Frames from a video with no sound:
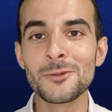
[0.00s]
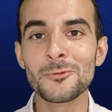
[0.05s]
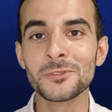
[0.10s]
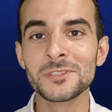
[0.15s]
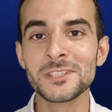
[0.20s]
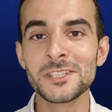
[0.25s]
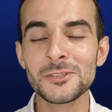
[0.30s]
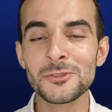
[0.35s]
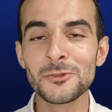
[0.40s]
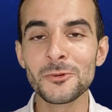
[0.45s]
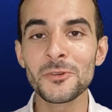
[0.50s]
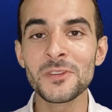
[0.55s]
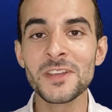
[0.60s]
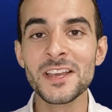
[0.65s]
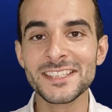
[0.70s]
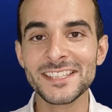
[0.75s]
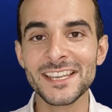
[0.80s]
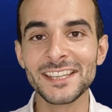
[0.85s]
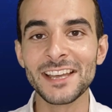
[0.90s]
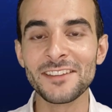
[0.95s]
les conditions,
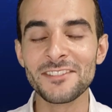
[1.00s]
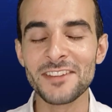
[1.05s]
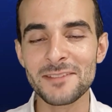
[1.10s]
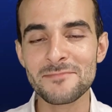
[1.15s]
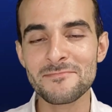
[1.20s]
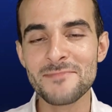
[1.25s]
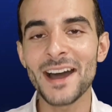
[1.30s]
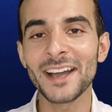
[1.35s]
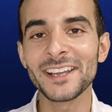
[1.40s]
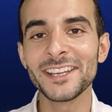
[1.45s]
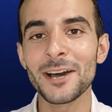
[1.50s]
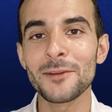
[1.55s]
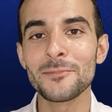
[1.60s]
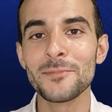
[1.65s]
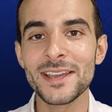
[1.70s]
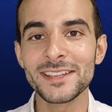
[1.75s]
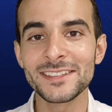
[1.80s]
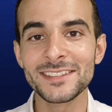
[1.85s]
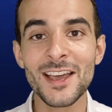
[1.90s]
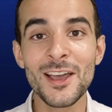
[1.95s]
c'est avec barrière
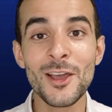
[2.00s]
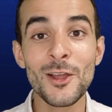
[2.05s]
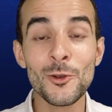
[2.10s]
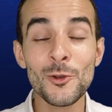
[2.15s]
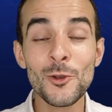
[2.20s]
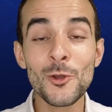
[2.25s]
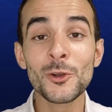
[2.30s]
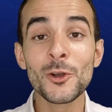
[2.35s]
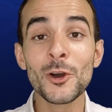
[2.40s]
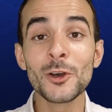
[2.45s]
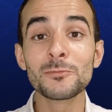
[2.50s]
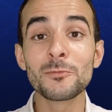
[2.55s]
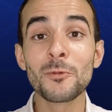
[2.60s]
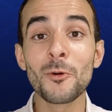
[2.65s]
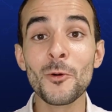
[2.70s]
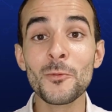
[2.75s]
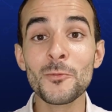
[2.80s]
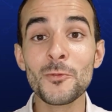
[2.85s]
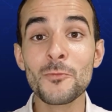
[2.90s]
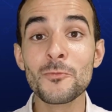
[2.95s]
bête. Le code
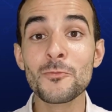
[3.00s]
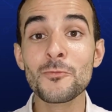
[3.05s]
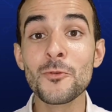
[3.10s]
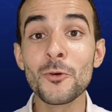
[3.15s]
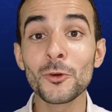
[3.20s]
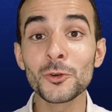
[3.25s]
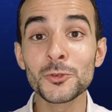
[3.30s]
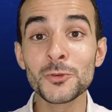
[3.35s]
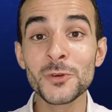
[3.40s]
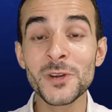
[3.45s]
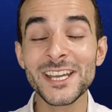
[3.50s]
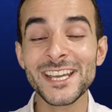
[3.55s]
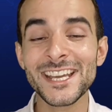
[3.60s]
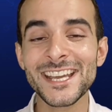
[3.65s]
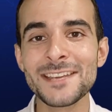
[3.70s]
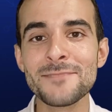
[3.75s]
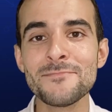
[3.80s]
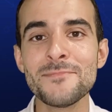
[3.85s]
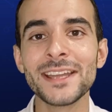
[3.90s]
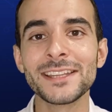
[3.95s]
promo pour jouer,
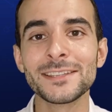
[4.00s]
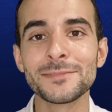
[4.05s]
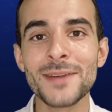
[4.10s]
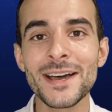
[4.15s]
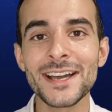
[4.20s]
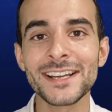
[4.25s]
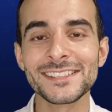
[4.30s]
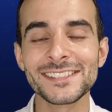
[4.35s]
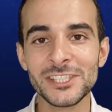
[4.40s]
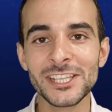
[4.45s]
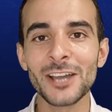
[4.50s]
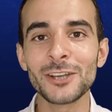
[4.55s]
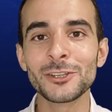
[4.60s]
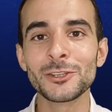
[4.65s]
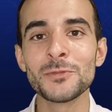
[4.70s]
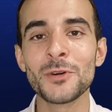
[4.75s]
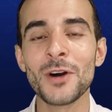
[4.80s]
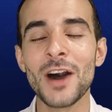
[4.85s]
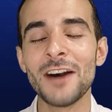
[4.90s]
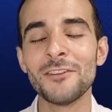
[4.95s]
c'est BetMax
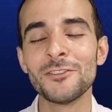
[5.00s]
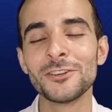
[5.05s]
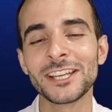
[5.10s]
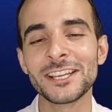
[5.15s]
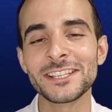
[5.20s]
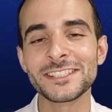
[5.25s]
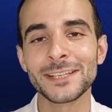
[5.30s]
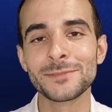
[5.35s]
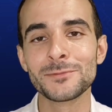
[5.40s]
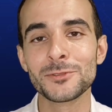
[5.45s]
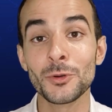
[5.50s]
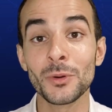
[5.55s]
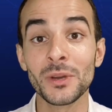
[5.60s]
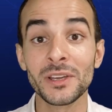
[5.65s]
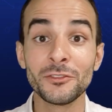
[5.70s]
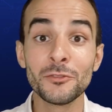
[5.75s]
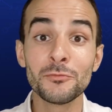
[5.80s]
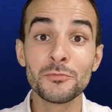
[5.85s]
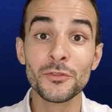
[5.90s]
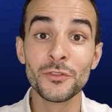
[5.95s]
directement à votre inscription
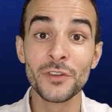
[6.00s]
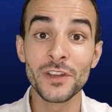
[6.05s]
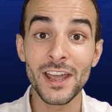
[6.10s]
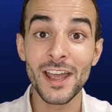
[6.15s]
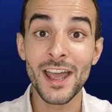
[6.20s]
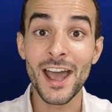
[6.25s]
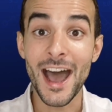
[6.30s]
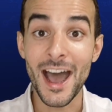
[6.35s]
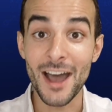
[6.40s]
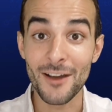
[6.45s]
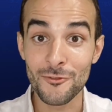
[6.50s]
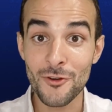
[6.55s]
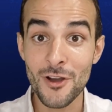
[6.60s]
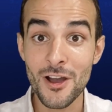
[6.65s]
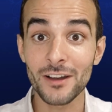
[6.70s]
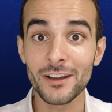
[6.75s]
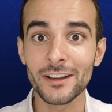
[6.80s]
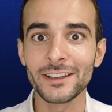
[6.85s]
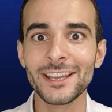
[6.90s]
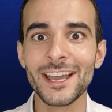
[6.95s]
et vous pouvez
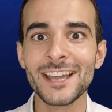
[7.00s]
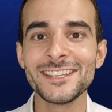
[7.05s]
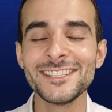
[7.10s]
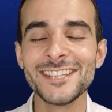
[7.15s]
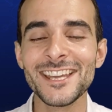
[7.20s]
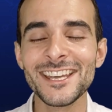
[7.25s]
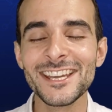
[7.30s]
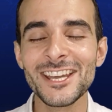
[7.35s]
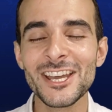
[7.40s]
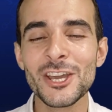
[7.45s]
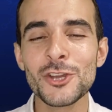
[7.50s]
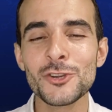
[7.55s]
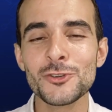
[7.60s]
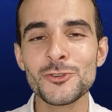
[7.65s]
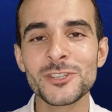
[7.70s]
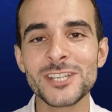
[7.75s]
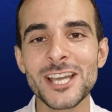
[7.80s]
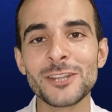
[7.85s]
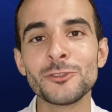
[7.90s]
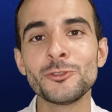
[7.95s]
avoir gagné
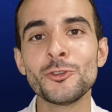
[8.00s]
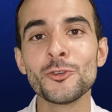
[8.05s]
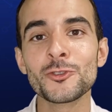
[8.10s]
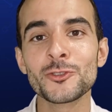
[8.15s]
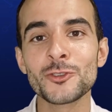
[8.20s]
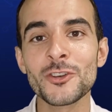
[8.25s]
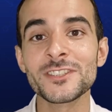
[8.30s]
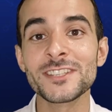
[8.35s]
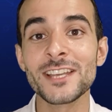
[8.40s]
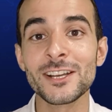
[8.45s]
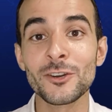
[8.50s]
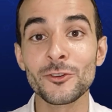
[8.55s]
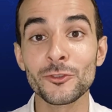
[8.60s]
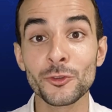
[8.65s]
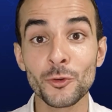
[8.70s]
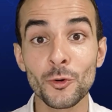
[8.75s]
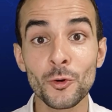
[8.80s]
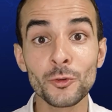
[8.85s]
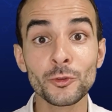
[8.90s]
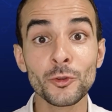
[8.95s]
jusqu'à
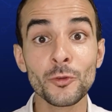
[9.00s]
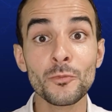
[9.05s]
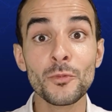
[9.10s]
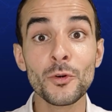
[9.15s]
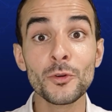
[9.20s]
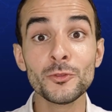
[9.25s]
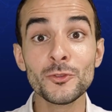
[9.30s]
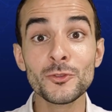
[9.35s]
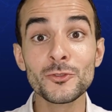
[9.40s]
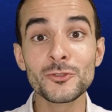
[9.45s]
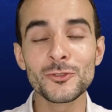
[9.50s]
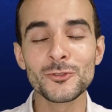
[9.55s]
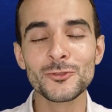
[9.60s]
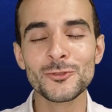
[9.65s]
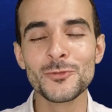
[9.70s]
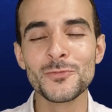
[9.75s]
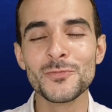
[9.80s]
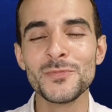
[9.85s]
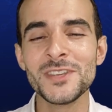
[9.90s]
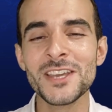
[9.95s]
250 euros de bonus
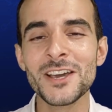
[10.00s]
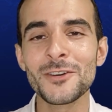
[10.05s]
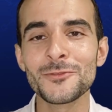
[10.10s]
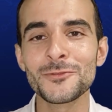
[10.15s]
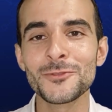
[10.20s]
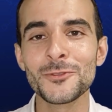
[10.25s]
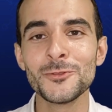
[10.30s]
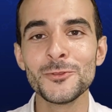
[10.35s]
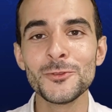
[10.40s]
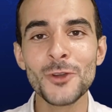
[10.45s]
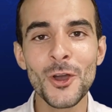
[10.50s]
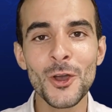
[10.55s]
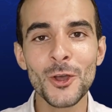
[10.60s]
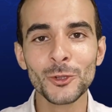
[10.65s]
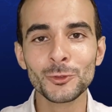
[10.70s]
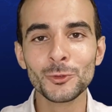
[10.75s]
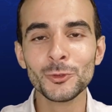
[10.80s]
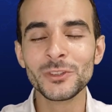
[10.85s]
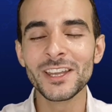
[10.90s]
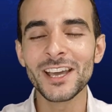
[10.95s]
de bienvenue.
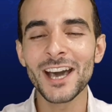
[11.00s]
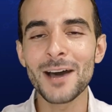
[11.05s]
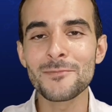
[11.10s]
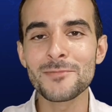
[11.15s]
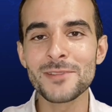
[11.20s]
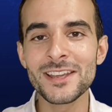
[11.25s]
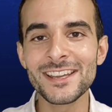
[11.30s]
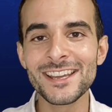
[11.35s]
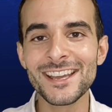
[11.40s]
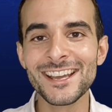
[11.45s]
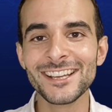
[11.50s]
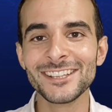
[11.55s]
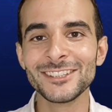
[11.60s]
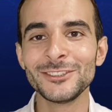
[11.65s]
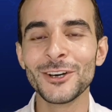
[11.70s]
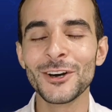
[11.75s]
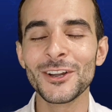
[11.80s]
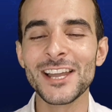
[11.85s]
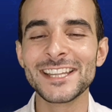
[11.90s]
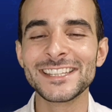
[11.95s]
Tout est rappelé
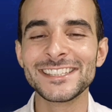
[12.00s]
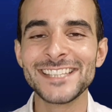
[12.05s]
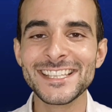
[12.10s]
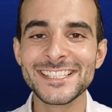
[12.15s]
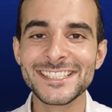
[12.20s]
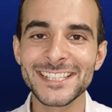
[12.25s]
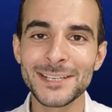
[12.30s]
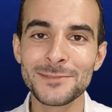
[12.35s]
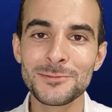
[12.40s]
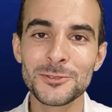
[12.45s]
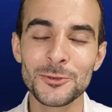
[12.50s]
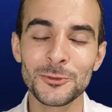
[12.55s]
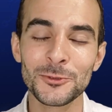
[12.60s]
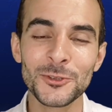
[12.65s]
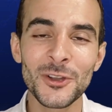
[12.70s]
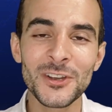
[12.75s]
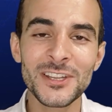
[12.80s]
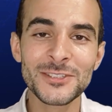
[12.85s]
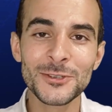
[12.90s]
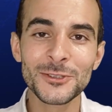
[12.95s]
dans la description.
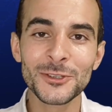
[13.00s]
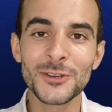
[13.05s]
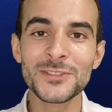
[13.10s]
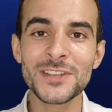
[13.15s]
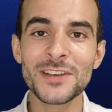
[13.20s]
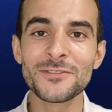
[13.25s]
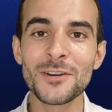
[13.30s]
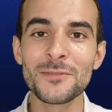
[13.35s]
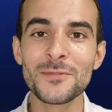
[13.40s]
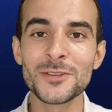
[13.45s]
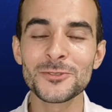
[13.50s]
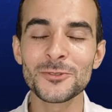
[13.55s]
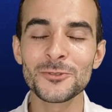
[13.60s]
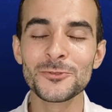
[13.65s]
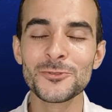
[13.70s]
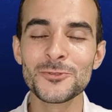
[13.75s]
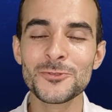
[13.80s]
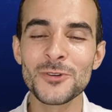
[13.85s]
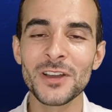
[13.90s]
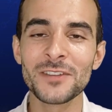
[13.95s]
Dans les autres informations
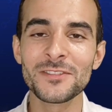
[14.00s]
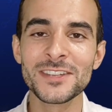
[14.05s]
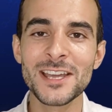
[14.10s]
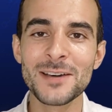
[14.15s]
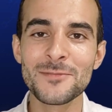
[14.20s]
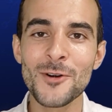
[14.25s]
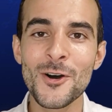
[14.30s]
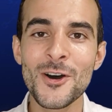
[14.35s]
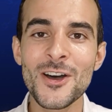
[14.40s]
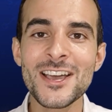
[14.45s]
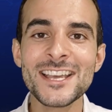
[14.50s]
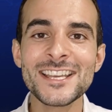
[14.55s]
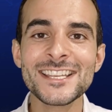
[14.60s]
du jour, évidemment,